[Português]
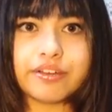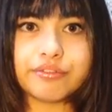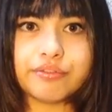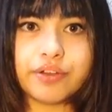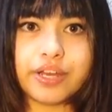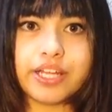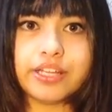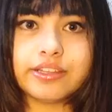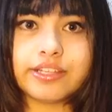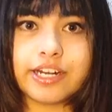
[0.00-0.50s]

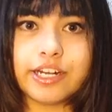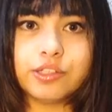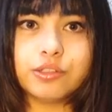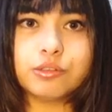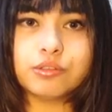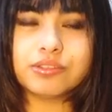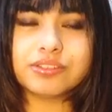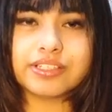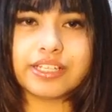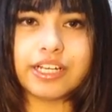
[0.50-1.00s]
Foi
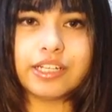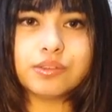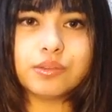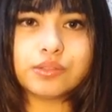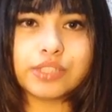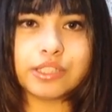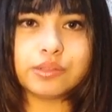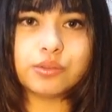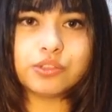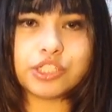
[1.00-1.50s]
entrando tanto,
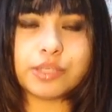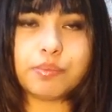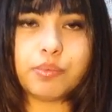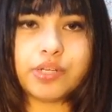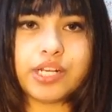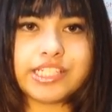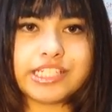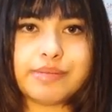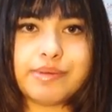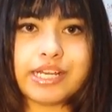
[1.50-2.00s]
tanto
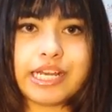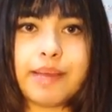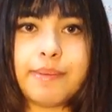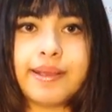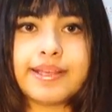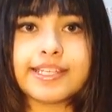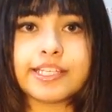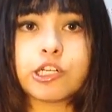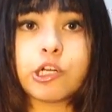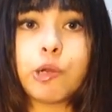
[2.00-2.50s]
japonês na minha
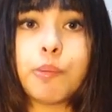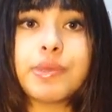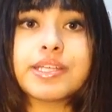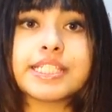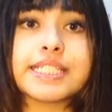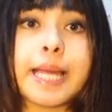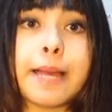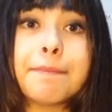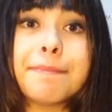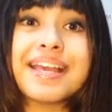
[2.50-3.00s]
cabeça que comecei a